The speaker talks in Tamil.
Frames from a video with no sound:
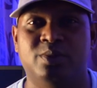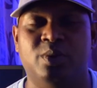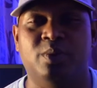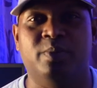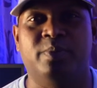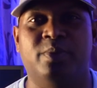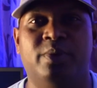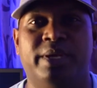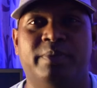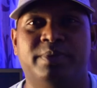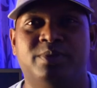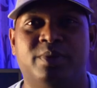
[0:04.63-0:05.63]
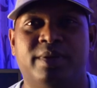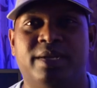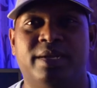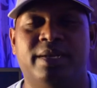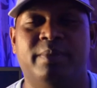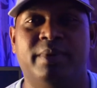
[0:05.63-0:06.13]
ஸோ போன
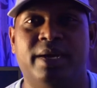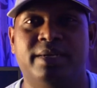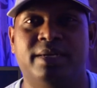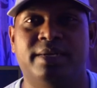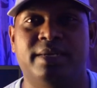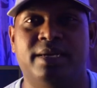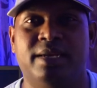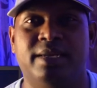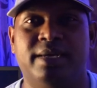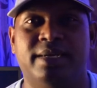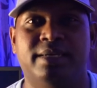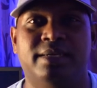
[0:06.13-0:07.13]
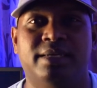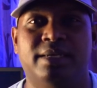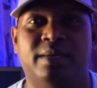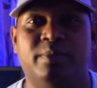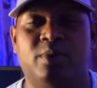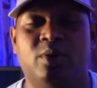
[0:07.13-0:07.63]
எபிசோடில் நம்ம அண்டார்டிகாவில்
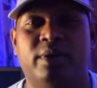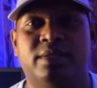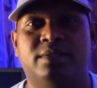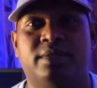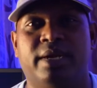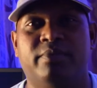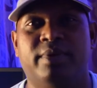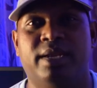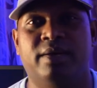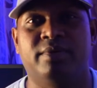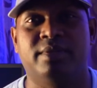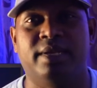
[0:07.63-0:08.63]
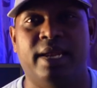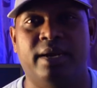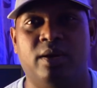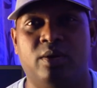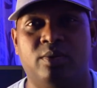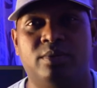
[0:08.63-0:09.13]
ப்ரோக்ரஸ் ரன்வேயில் வந்து
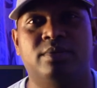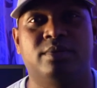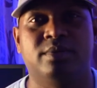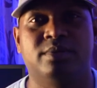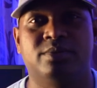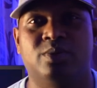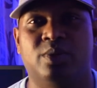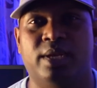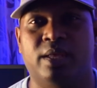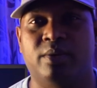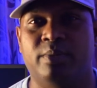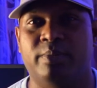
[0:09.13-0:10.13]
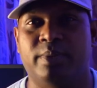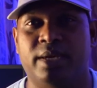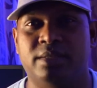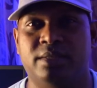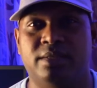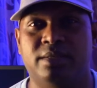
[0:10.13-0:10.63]
லேண்ட் ஆனோம் ஸோ எல்லோரும்
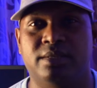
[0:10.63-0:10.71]
பார்த்து